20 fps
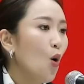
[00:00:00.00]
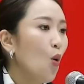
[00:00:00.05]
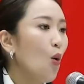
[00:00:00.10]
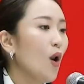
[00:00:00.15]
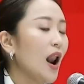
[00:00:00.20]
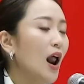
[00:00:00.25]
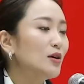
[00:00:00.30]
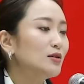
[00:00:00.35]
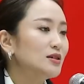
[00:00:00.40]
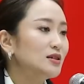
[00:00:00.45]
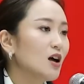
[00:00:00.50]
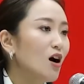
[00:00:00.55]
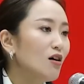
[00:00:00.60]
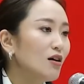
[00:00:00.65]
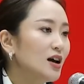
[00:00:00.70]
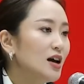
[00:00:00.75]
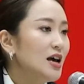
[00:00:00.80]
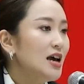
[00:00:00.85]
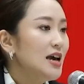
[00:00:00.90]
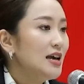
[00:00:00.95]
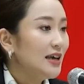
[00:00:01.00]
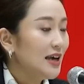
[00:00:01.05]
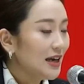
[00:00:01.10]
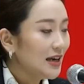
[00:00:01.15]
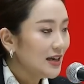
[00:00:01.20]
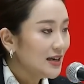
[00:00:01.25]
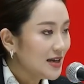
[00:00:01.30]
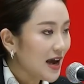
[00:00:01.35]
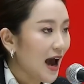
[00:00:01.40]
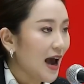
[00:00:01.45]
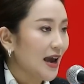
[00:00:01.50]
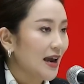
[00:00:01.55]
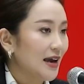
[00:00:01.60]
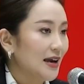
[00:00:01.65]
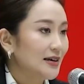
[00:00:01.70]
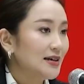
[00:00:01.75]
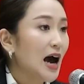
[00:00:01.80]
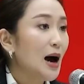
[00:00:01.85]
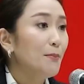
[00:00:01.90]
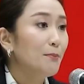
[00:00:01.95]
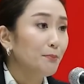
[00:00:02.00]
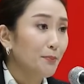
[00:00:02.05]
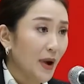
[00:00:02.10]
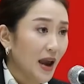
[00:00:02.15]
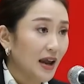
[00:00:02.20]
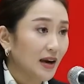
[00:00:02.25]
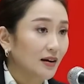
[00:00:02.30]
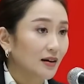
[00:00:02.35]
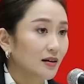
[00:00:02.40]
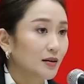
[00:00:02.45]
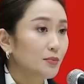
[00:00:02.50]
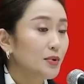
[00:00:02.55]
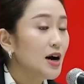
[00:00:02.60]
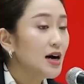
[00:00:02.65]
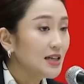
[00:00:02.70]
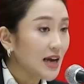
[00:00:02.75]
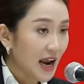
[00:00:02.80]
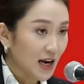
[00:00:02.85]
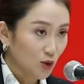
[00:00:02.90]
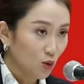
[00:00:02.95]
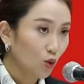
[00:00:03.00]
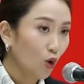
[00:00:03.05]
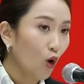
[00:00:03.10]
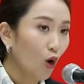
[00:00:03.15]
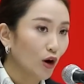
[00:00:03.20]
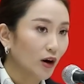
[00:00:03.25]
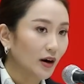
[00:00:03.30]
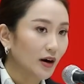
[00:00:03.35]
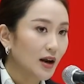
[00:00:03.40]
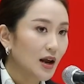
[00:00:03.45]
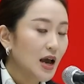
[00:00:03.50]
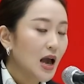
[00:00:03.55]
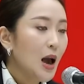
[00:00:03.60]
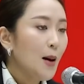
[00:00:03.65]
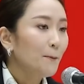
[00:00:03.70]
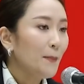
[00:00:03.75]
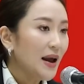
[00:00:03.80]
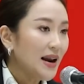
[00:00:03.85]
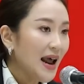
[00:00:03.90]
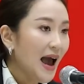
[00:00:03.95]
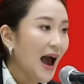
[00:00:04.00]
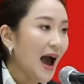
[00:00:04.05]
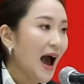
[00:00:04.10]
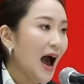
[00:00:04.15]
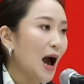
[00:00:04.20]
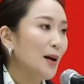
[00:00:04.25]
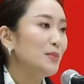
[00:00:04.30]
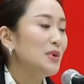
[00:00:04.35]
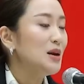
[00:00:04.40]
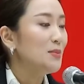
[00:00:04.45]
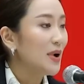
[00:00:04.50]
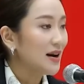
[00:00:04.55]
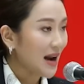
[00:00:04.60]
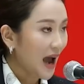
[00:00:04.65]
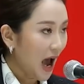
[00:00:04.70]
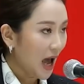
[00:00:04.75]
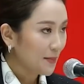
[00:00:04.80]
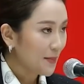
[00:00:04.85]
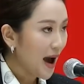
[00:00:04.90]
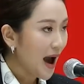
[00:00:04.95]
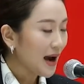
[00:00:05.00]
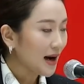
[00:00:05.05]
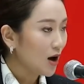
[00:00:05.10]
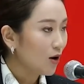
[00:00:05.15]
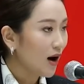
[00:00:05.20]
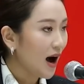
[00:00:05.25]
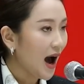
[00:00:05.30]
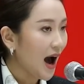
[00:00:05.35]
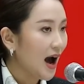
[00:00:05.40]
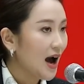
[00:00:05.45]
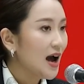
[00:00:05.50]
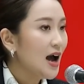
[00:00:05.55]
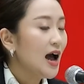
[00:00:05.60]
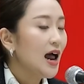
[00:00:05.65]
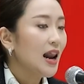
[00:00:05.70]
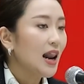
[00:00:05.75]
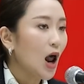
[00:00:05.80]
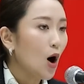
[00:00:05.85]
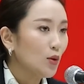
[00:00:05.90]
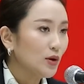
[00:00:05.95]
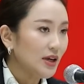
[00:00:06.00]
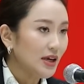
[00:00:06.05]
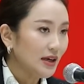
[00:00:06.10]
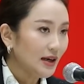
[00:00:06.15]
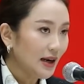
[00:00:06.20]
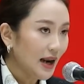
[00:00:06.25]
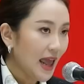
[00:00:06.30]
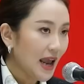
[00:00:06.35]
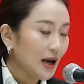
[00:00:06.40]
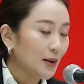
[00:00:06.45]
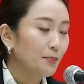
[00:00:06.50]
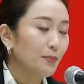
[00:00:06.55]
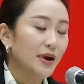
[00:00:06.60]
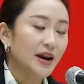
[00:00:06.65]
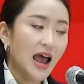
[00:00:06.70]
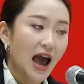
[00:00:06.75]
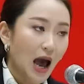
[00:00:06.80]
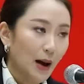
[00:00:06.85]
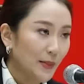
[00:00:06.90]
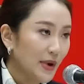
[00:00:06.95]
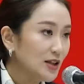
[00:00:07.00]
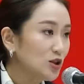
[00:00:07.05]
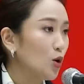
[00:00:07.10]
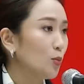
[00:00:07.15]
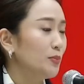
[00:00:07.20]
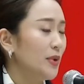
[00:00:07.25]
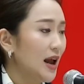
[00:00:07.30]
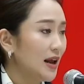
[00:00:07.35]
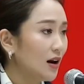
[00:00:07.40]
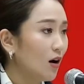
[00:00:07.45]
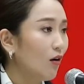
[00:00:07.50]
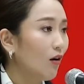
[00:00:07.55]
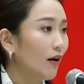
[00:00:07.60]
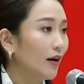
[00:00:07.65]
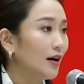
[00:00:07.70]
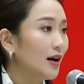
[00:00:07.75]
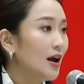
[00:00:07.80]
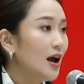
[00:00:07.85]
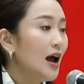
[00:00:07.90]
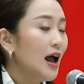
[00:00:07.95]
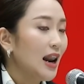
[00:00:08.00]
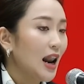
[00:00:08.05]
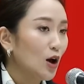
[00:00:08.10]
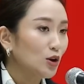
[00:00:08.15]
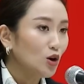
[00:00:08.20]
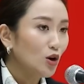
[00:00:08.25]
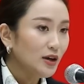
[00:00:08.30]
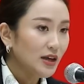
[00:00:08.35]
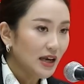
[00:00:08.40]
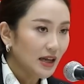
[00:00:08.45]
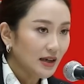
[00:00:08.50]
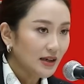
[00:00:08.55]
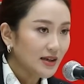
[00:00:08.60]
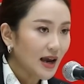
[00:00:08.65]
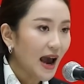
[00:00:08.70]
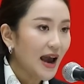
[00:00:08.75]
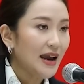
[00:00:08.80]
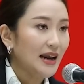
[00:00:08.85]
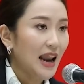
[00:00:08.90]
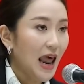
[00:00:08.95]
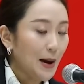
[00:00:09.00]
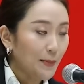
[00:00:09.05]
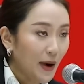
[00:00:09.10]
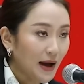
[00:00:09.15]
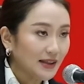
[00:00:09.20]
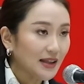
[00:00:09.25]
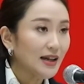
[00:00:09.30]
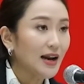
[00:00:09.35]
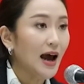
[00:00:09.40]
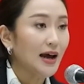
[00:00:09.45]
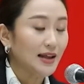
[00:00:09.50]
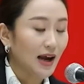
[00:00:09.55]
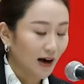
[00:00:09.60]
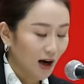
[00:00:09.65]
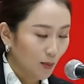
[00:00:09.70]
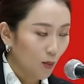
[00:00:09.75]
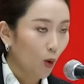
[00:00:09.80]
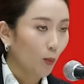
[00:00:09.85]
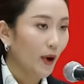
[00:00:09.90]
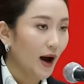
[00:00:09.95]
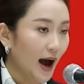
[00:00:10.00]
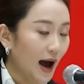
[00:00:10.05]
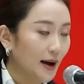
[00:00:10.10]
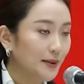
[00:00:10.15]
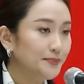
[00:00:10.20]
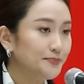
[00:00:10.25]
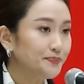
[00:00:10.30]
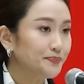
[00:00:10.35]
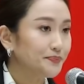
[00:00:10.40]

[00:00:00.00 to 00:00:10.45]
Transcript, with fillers: ว่าเราจะต้องคิดใหญ่ทำเป็นเพื่อไทยทุกคนปัญหามีมานานมากแล้วค่ะเราคิดเล็กปัญหาไม่จบแน่นอนเราต้องคิดใหญ่และพัฒนาทางระบบค่ะ